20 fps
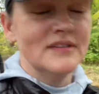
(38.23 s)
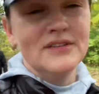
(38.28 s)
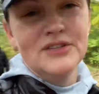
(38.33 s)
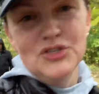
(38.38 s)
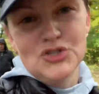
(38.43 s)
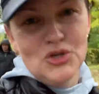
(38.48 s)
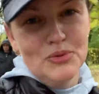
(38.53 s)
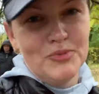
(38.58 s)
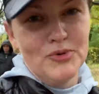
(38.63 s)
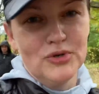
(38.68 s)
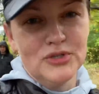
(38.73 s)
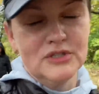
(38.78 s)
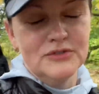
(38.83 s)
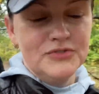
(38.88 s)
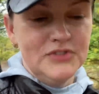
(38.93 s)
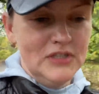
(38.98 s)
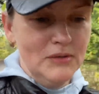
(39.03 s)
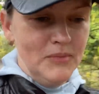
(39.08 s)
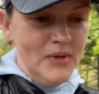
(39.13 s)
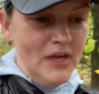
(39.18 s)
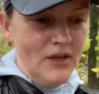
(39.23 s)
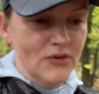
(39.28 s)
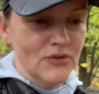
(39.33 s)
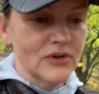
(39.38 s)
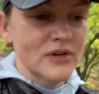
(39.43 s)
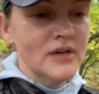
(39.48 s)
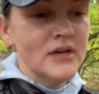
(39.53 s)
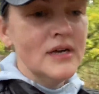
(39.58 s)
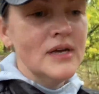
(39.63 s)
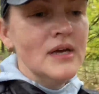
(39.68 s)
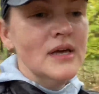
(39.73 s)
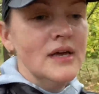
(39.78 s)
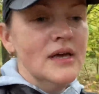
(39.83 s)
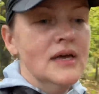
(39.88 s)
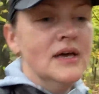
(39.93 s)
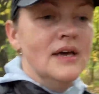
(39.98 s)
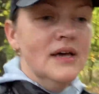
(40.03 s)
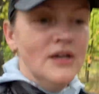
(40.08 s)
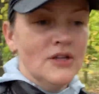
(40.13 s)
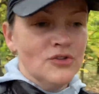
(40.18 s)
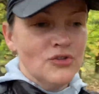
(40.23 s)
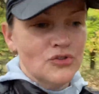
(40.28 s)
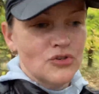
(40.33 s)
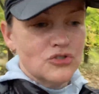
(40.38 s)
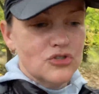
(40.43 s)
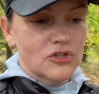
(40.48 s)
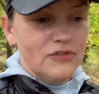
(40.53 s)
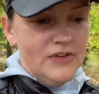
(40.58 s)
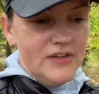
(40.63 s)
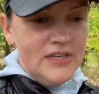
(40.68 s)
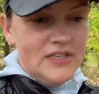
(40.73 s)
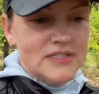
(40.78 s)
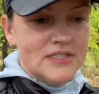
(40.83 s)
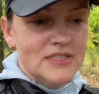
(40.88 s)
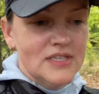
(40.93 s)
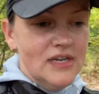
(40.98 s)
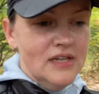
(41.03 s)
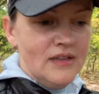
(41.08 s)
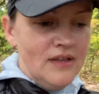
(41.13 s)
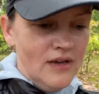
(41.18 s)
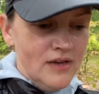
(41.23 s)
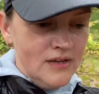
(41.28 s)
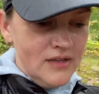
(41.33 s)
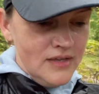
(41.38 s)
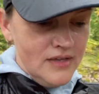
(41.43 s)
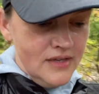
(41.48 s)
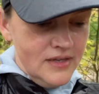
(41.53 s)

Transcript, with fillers: Ничего против не имею. Но то, что творит страна